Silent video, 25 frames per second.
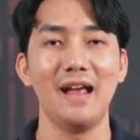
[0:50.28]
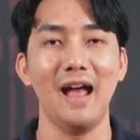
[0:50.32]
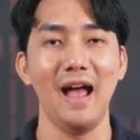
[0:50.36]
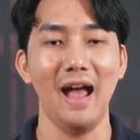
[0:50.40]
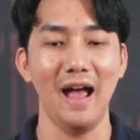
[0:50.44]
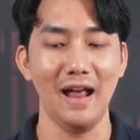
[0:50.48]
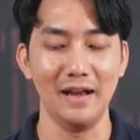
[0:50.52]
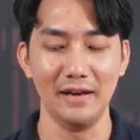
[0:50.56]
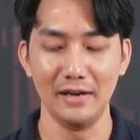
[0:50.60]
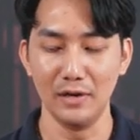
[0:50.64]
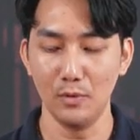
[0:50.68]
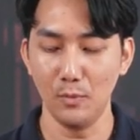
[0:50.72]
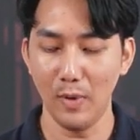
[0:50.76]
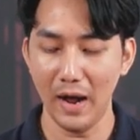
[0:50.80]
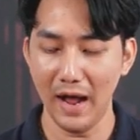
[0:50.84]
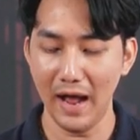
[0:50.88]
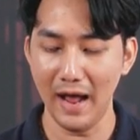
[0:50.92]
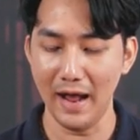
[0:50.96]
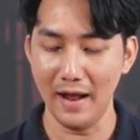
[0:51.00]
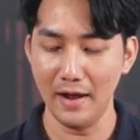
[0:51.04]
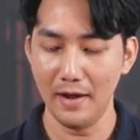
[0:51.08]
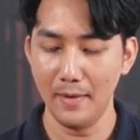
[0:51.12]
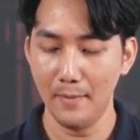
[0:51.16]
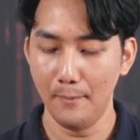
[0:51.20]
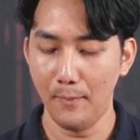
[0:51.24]
อ่าหรือว่า
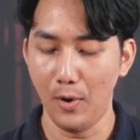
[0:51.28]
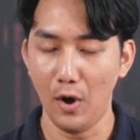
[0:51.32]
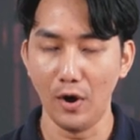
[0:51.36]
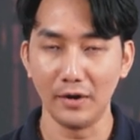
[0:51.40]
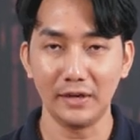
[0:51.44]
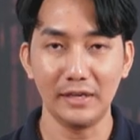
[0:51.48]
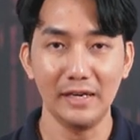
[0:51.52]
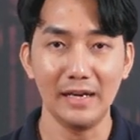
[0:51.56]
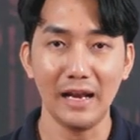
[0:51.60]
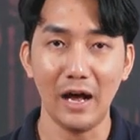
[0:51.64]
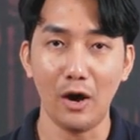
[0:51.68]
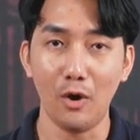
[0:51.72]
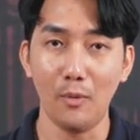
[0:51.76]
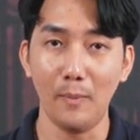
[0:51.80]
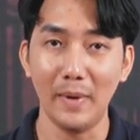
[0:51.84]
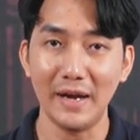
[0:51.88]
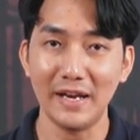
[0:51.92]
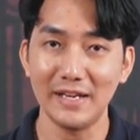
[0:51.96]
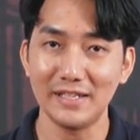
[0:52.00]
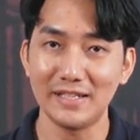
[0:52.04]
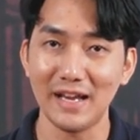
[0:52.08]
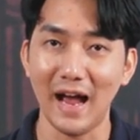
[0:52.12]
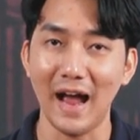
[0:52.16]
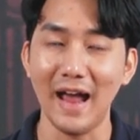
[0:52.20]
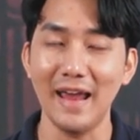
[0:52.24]
พอร์ตที่เราไม่
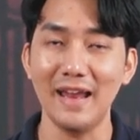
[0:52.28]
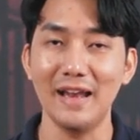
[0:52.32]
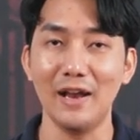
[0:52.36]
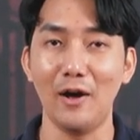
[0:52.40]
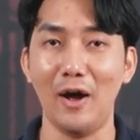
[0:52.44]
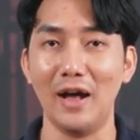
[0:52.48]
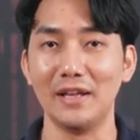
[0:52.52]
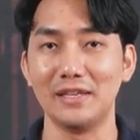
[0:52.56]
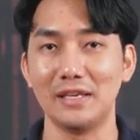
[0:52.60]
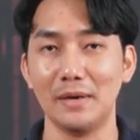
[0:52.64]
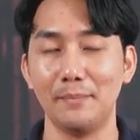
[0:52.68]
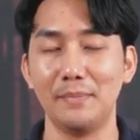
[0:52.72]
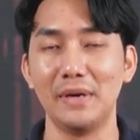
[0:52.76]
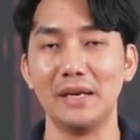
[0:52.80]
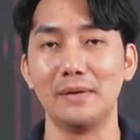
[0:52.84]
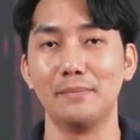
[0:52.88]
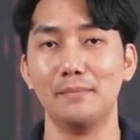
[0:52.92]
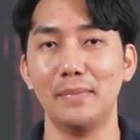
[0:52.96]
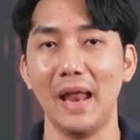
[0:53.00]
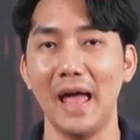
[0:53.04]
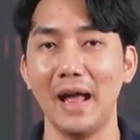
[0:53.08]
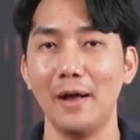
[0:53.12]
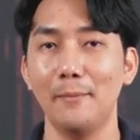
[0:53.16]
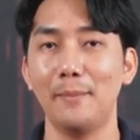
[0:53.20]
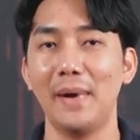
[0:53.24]
ได้ใช้เราอาจจะปิด
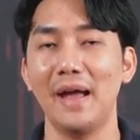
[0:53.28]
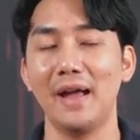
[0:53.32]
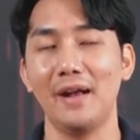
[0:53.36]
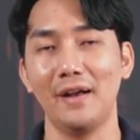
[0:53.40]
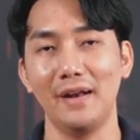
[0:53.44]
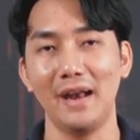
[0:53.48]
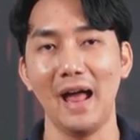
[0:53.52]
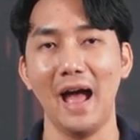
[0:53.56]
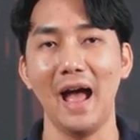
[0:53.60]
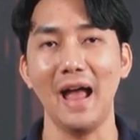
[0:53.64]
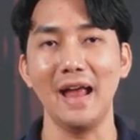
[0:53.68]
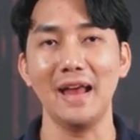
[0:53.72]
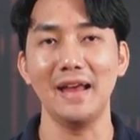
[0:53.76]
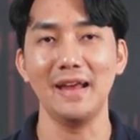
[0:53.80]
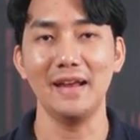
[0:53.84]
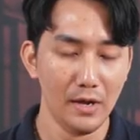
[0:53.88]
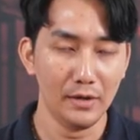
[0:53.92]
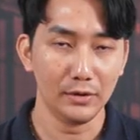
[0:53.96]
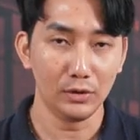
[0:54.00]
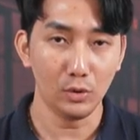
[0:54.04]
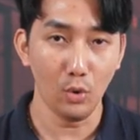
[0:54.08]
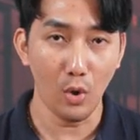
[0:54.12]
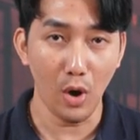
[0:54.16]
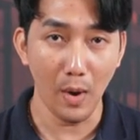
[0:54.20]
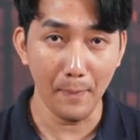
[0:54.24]
แบงค์ไปก็ได้
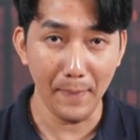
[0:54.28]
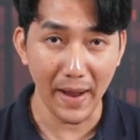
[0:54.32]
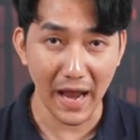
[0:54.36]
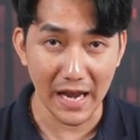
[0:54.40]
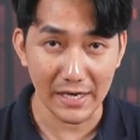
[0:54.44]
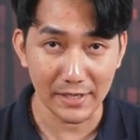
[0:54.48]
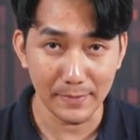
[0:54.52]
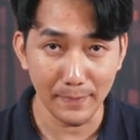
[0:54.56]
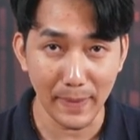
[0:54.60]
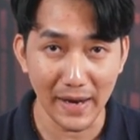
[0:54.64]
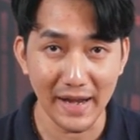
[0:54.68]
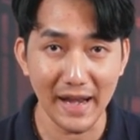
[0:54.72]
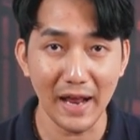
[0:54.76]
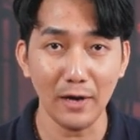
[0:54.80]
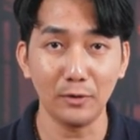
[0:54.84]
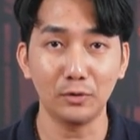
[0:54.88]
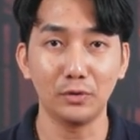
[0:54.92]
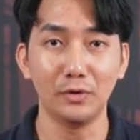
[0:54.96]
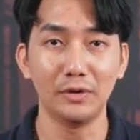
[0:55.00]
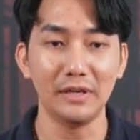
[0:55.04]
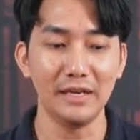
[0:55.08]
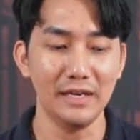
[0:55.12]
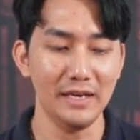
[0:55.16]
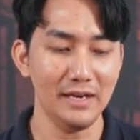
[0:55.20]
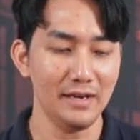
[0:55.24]
ตัว Patch Panel
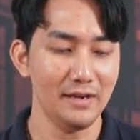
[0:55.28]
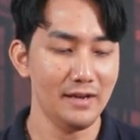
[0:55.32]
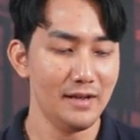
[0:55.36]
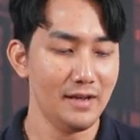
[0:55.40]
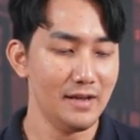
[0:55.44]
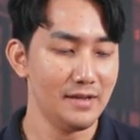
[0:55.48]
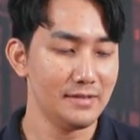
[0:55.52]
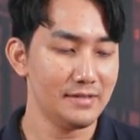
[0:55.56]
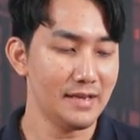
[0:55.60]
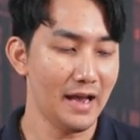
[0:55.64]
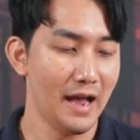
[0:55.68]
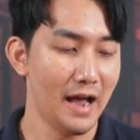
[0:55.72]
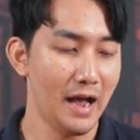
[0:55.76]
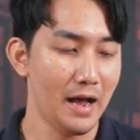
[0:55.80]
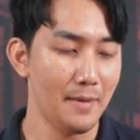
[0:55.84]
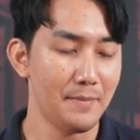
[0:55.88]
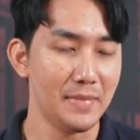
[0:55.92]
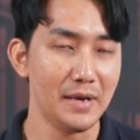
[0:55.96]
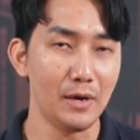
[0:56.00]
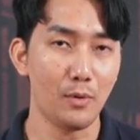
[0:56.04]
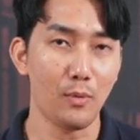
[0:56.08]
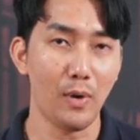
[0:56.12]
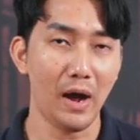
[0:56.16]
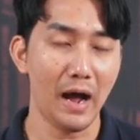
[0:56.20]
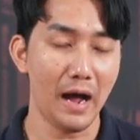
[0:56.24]
ตัวนี้จะ
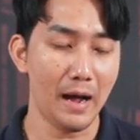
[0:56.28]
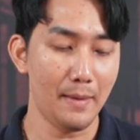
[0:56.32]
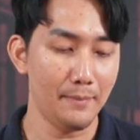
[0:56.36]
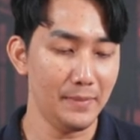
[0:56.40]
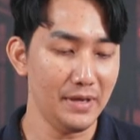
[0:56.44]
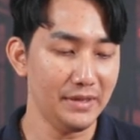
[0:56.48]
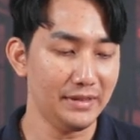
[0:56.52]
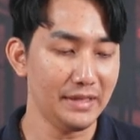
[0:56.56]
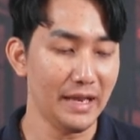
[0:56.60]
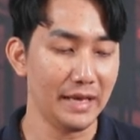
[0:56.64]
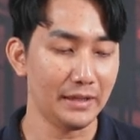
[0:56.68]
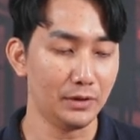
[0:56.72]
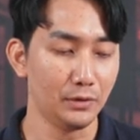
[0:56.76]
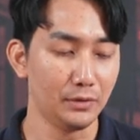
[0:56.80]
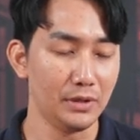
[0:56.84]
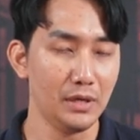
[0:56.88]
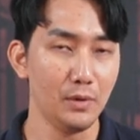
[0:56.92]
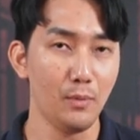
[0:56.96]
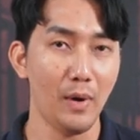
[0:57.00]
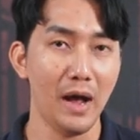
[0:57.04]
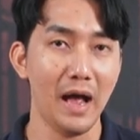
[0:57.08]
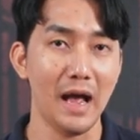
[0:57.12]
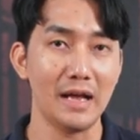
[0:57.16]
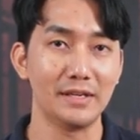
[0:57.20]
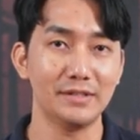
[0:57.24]
มีความพิเศษตรง
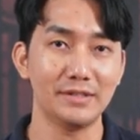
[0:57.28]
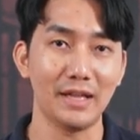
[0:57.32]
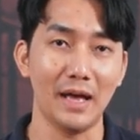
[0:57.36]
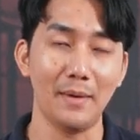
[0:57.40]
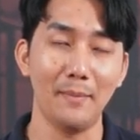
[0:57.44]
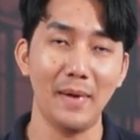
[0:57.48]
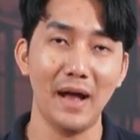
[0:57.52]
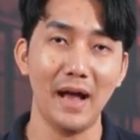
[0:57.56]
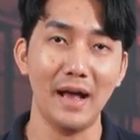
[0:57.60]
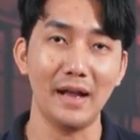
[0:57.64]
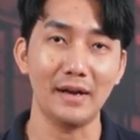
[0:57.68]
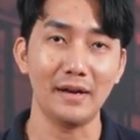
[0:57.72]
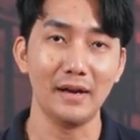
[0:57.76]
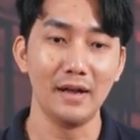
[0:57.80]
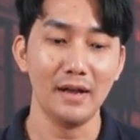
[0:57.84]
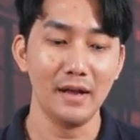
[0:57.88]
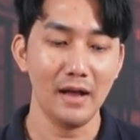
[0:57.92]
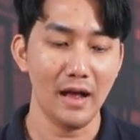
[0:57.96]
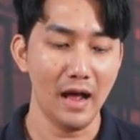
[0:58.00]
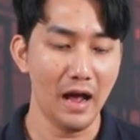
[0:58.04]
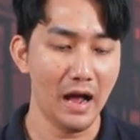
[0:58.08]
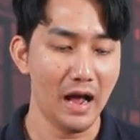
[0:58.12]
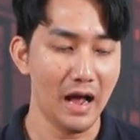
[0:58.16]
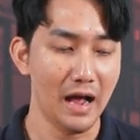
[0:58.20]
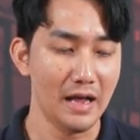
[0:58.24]
ที่ว่าสามารถ
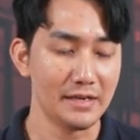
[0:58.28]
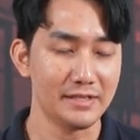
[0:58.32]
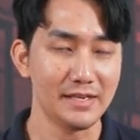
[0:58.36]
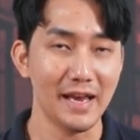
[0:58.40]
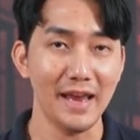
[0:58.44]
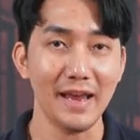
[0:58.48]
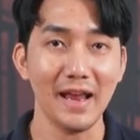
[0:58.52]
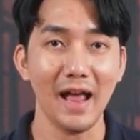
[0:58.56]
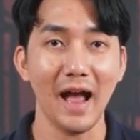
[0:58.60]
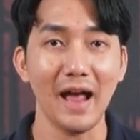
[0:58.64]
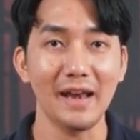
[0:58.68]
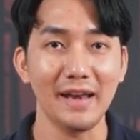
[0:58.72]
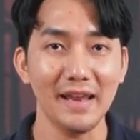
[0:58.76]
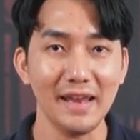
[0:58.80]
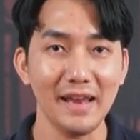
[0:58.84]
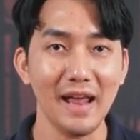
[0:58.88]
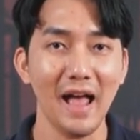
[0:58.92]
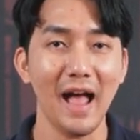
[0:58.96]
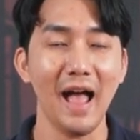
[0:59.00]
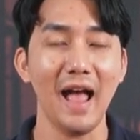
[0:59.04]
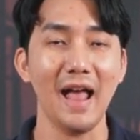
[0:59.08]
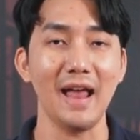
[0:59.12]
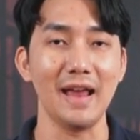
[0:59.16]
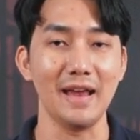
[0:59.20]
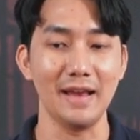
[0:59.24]
ใช้งานได้
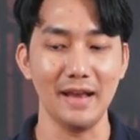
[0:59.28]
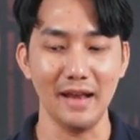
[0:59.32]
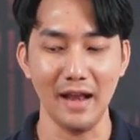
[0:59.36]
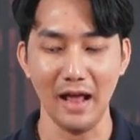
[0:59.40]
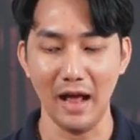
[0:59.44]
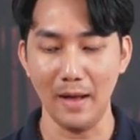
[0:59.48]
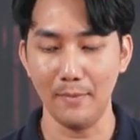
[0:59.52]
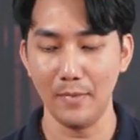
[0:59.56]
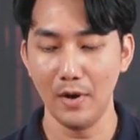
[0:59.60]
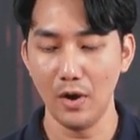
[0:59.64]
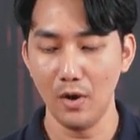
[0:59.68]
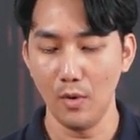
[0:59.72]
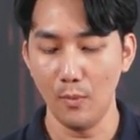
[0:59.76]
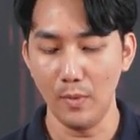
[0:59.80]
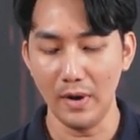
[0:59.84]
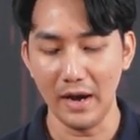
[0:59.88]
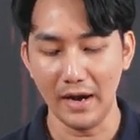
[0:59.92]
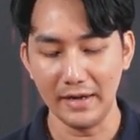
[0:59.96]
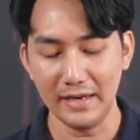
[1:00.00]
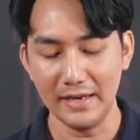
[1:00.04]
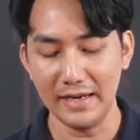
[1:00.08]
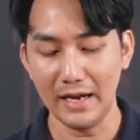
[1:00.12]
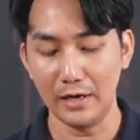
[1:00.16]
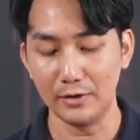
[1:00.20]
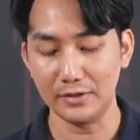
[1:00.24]
ง่ายนะครับ เว
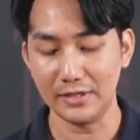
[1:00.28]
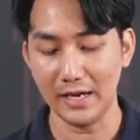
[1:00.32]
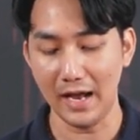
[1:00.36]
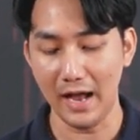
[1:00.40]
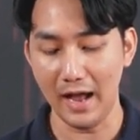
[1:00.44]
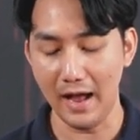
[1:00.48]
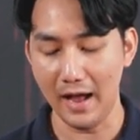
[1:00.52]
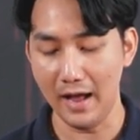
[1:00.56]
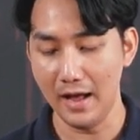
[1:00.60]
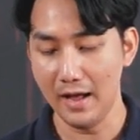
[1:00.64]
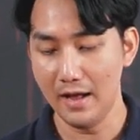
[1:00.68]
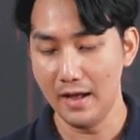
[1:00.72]
ลาที่เราจะ